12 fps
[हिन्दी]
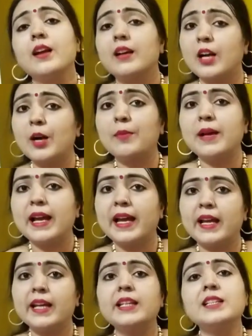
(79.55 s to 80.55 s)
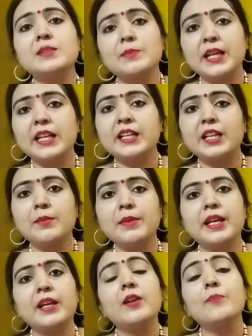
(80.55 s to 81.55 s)
कब है इस महीने
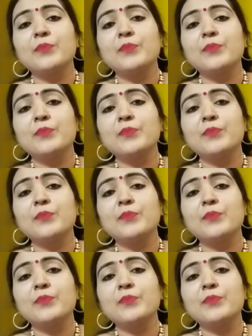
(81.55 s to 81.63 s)
में